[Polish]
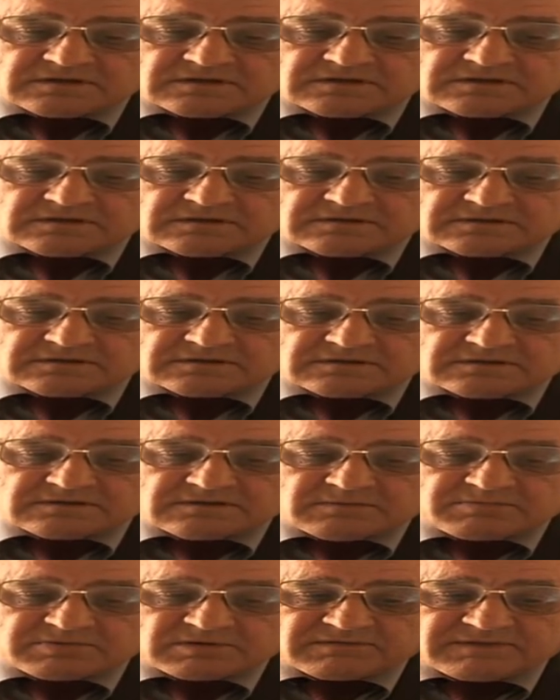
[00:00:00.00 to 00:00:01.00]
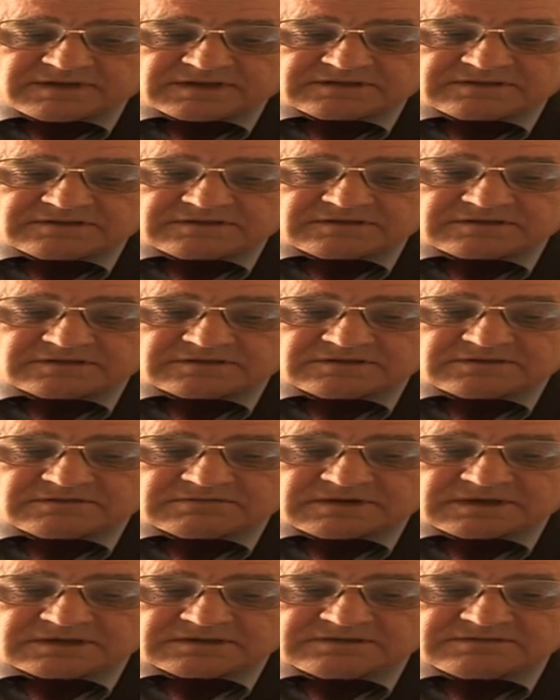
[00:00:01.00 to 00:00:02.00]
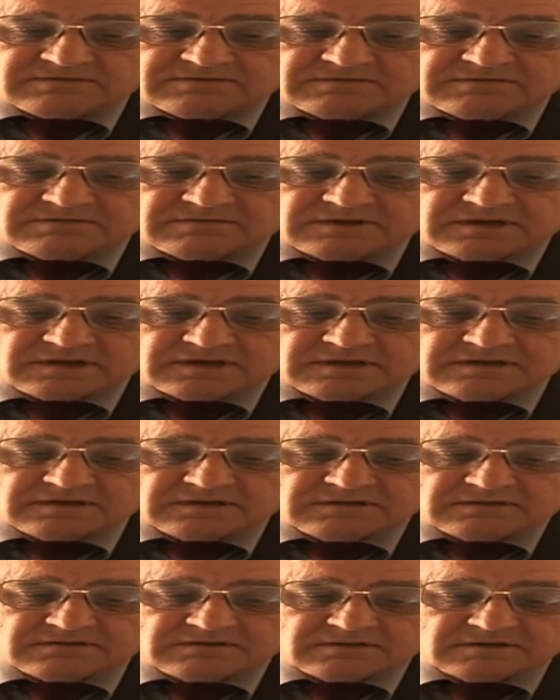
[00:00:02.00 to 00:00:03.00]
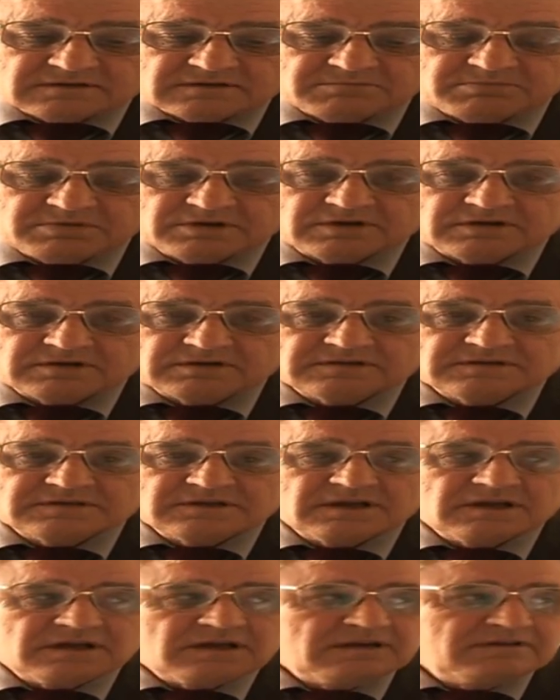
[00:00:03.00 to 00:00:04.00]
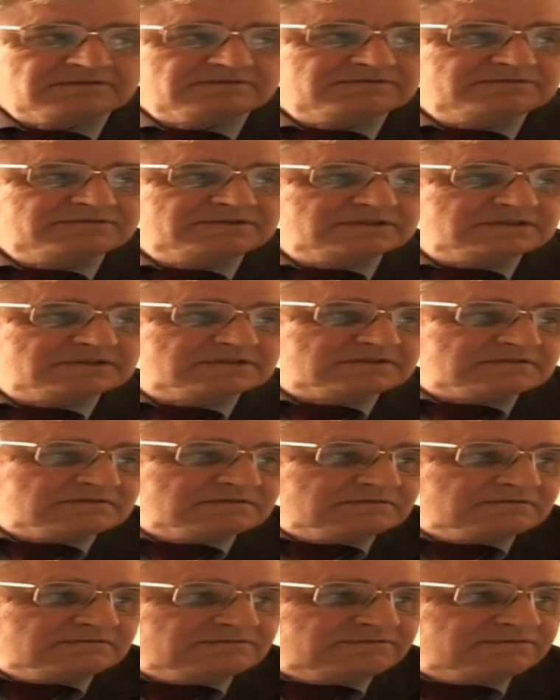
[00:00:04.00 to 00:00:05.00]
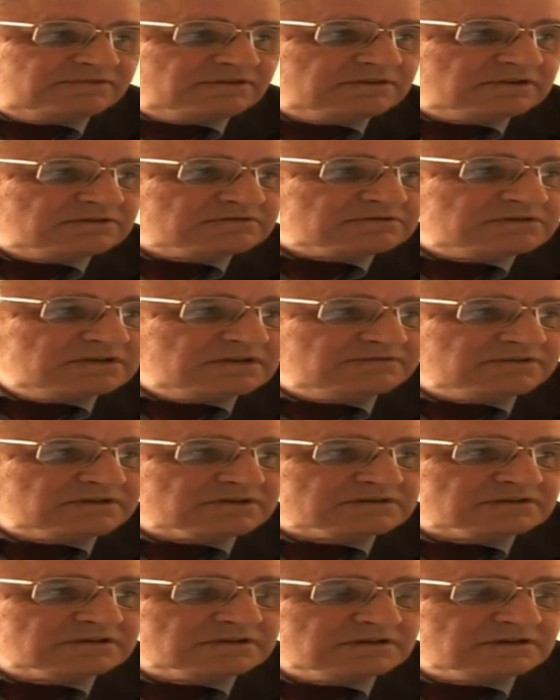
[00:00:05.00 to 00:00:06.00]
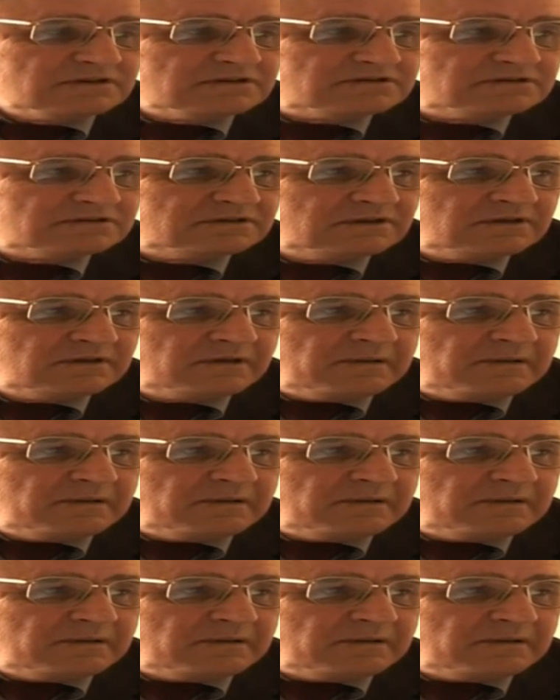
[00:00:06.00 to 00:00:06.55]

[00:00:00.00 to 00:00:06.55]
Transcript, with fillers: Y, doprowadzić do sytuacji, w której odbiorca, widz w ogóle już nie wie o co chodzi.